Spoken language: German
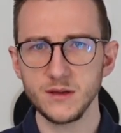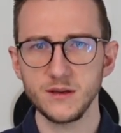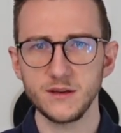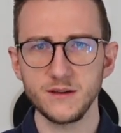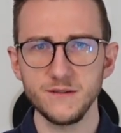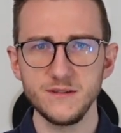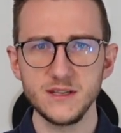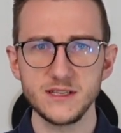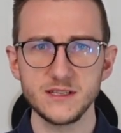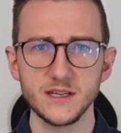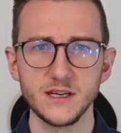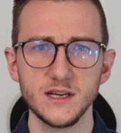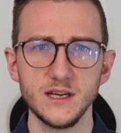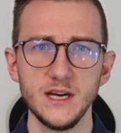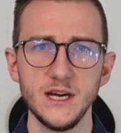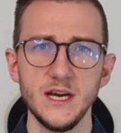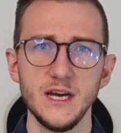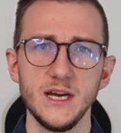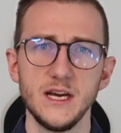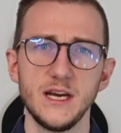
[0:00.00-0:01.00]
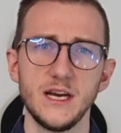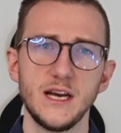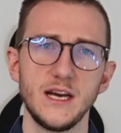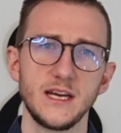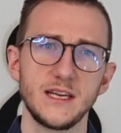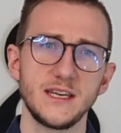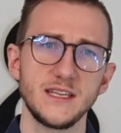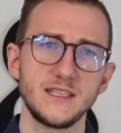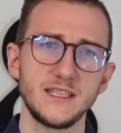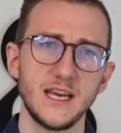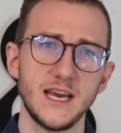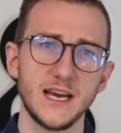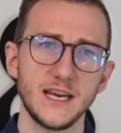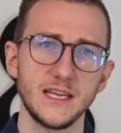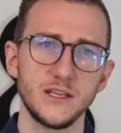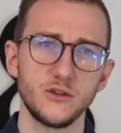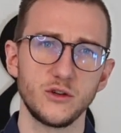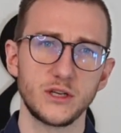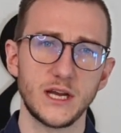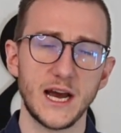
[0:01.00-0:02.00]
gewisse äh,
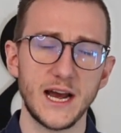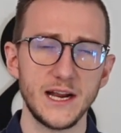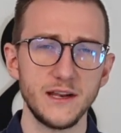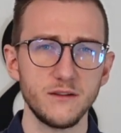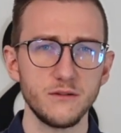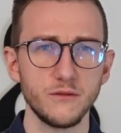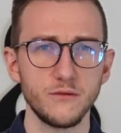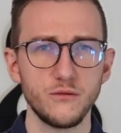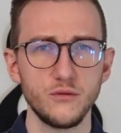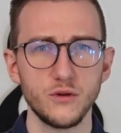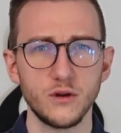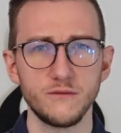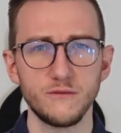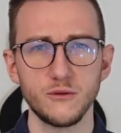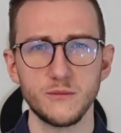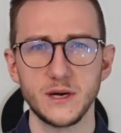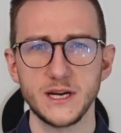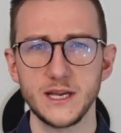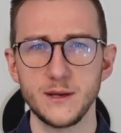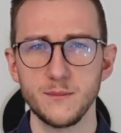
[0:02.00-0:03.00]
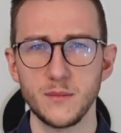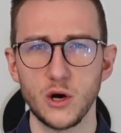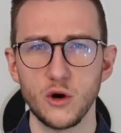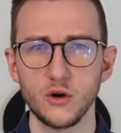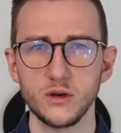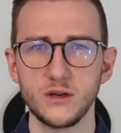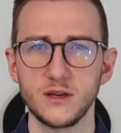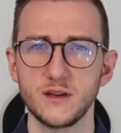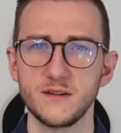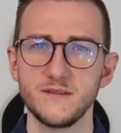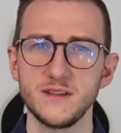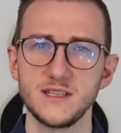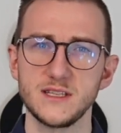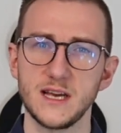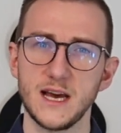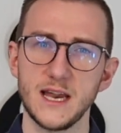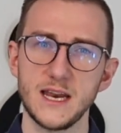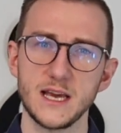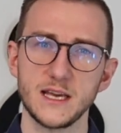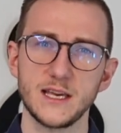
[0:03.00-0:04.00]
Kriterien dort einzuführen, wo man eben auch eine
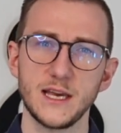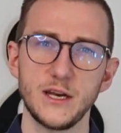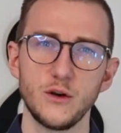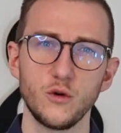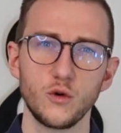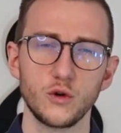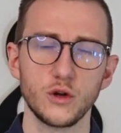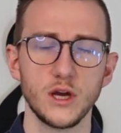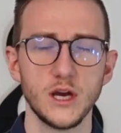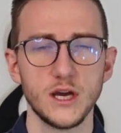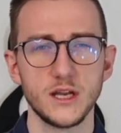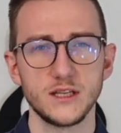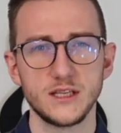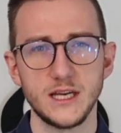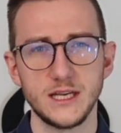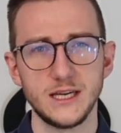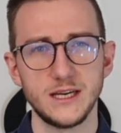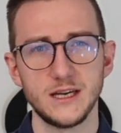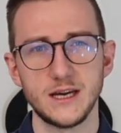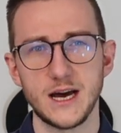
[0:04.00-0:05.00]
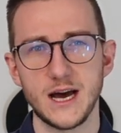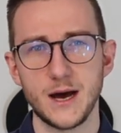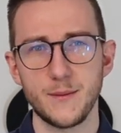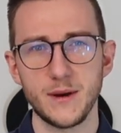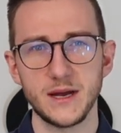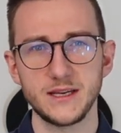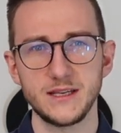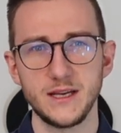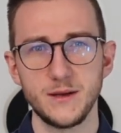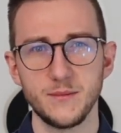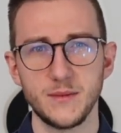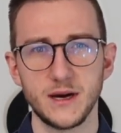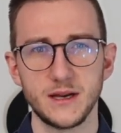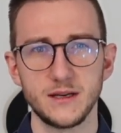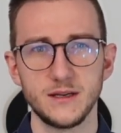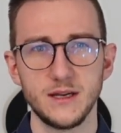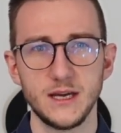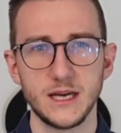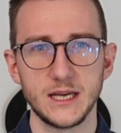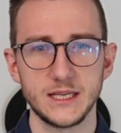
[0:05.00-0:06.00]
gewisse Anerkennung den
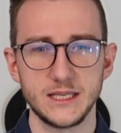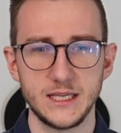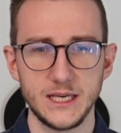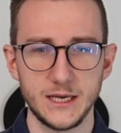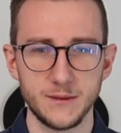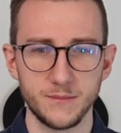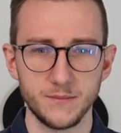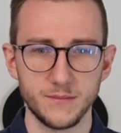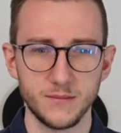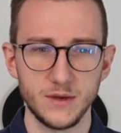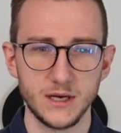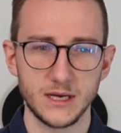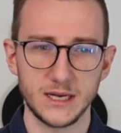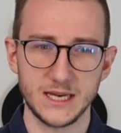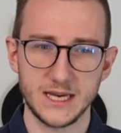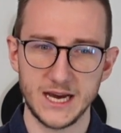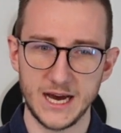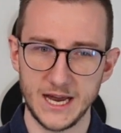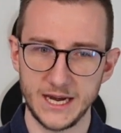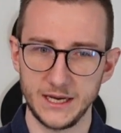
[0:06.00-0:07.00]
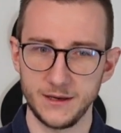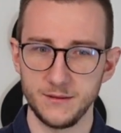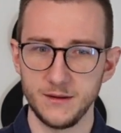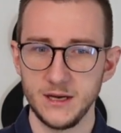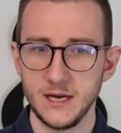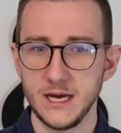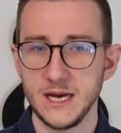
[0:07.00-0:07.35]
Arbeitnehmern geben kann.